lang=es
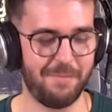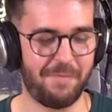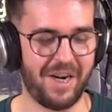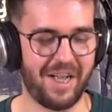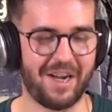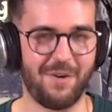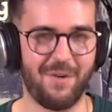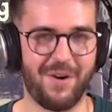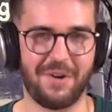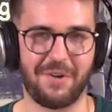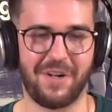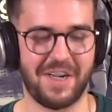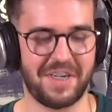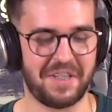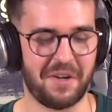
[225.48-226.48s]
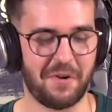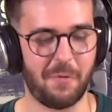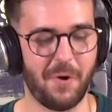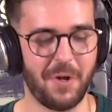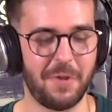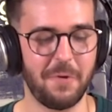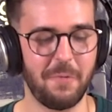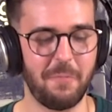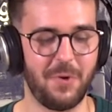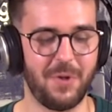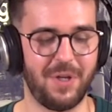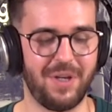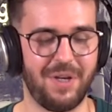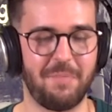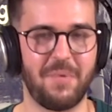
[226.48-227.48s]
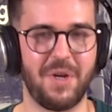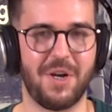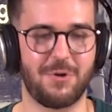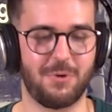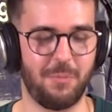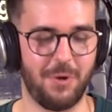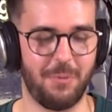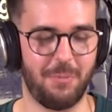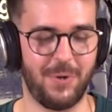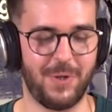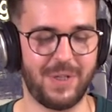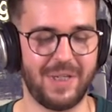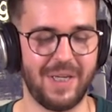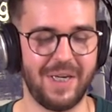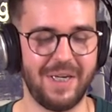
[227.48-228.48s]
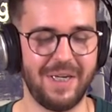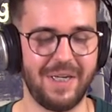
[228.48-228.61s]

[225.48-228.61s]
para acabar, ¿hasta cuándo pueden enviar su propuesta